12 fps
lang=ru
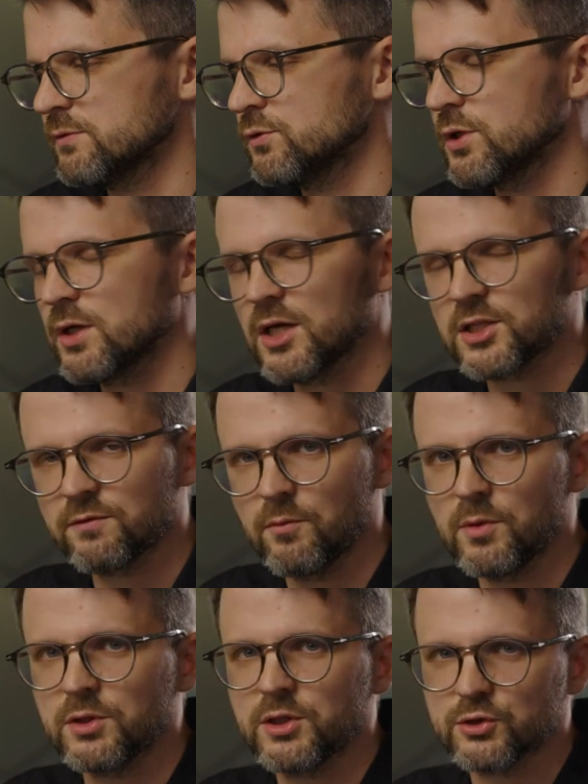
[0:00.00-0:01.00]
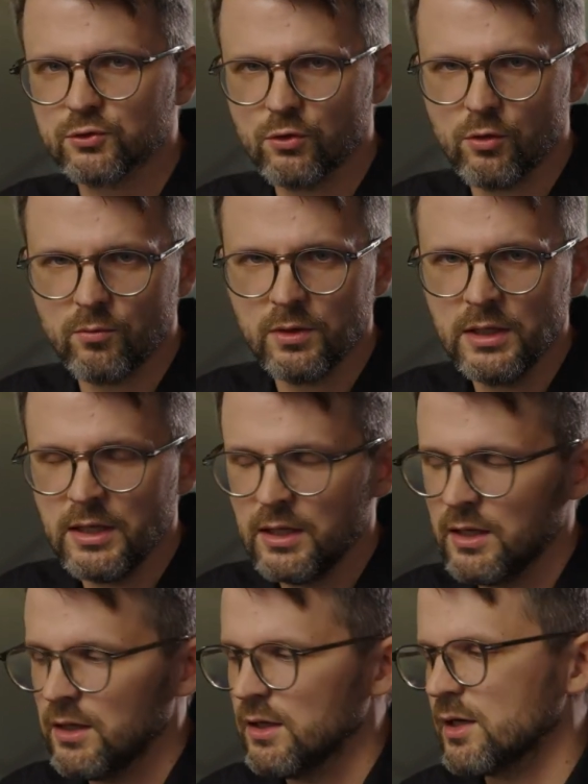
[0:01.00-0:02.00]
с внутрикадровым монтажом,
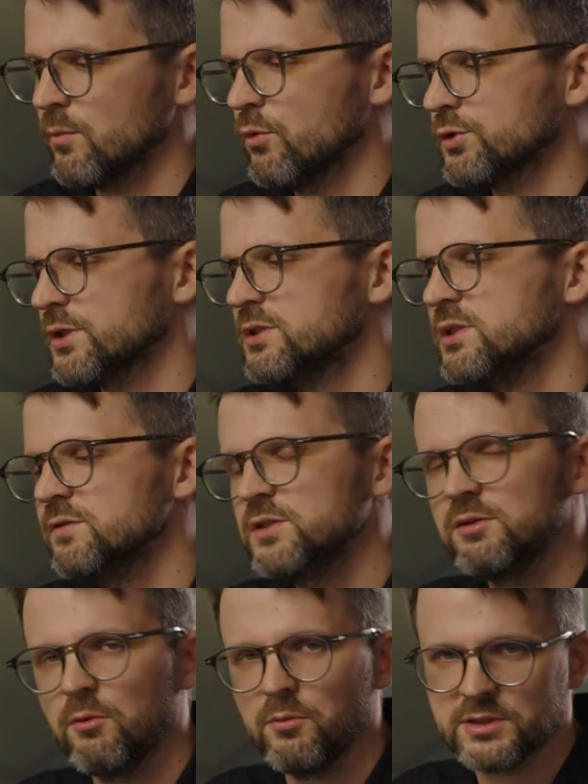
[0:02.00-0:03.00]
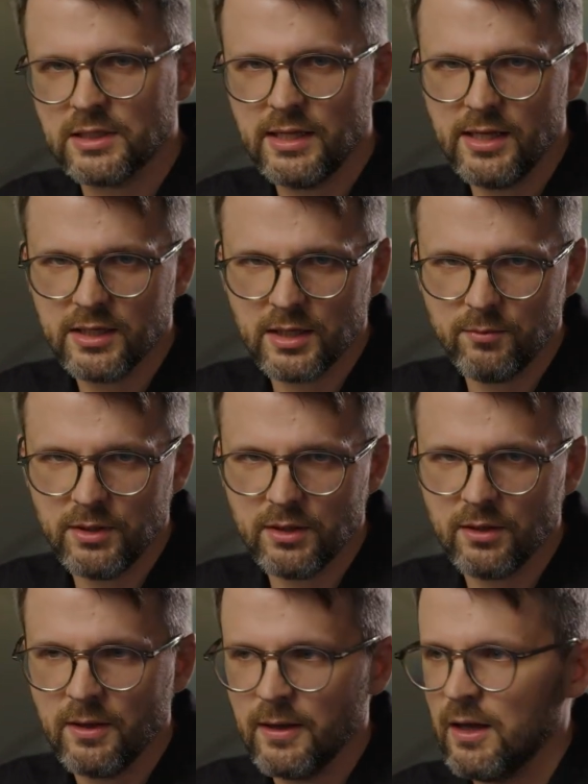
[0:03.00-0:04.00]
работа с невидимыми
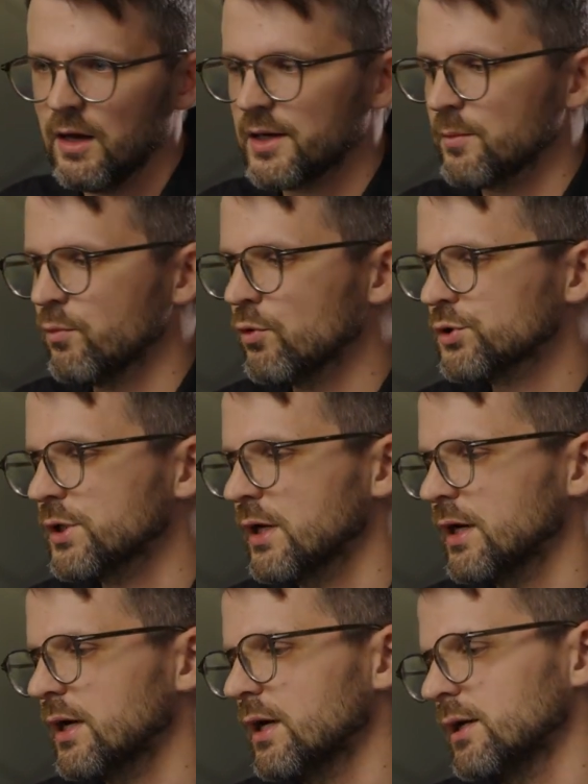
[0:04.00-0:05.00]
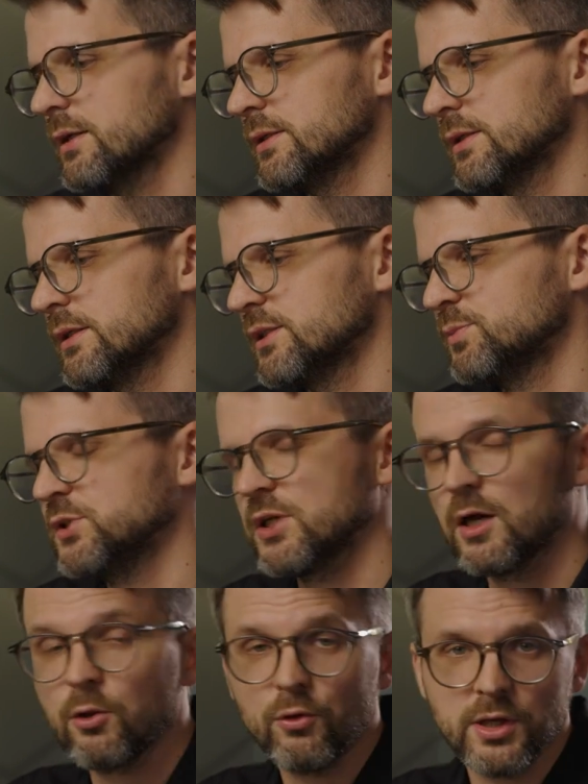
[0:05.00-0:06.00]
склейками, работа э, с
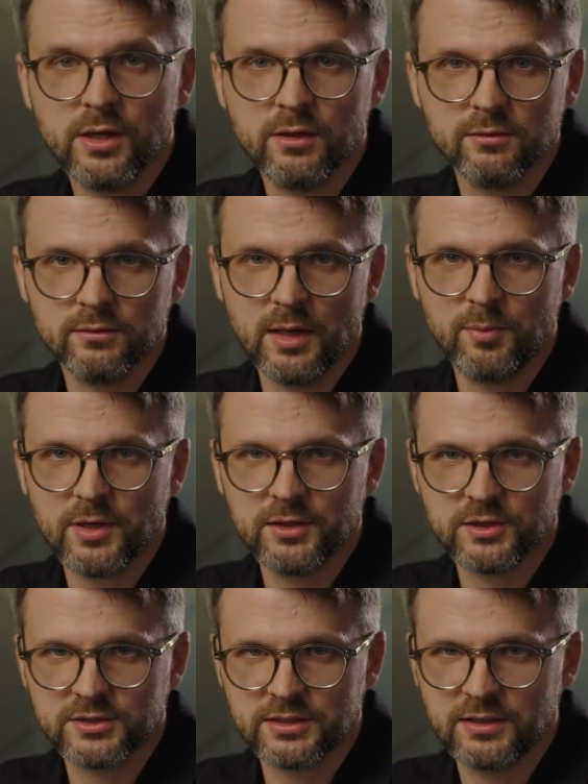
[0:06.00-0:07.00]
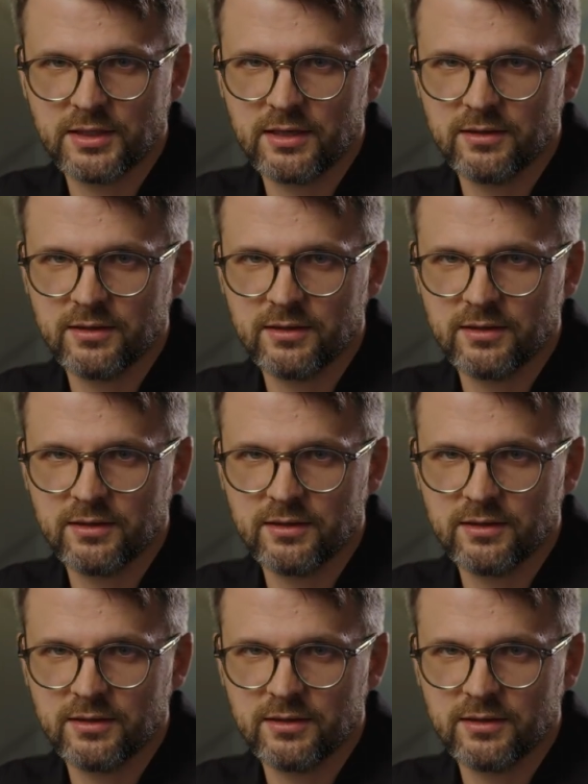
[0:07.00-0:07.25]
психологией операторской